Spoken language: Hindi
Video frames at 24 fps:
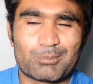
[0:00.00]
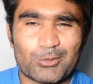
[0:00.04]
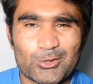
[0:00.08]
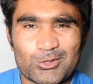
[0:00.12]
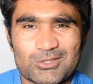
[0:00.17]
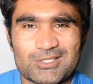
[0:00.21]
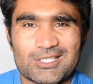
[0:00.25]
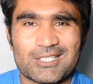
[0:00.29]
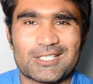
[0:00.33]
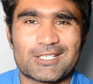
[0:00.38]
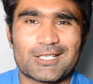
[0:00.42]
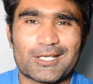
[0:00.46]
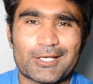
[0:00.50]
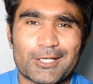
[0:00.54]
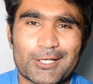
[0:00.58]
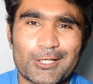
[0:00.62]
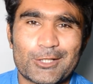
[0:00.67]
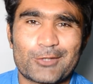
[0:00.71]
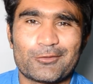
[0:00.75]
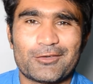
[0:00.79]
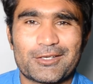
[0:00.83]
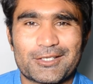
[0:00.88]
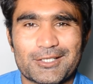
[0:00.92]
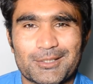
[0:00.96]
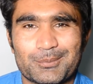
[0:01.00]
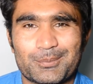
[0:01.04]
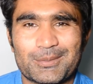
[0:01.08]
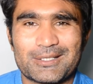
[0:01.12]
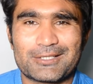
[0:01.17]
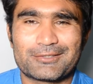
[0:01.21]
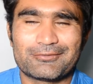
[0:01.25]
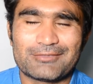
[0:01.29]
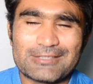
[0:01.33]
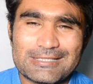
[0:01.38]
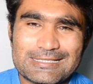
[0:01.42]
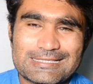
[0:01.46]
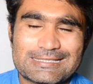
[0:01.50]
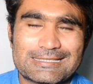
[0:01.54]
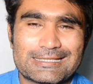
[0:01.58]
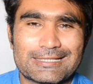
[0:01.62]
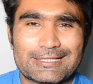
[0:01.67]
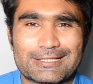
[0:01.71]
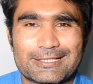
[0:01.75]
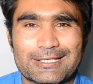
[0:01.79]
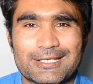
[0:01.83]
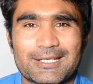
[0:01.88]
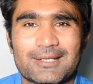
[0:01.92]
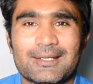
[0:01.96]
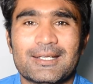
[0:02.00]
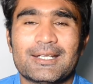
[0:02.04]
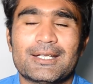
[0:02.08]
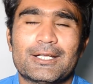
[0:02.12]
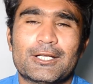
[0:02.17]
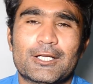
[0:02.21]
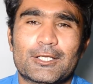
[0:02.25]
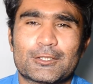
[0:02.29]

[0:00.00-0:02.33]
पोस्टें कर रहे हैं ट्विटर पर ट्वीट्स कर रहे हैं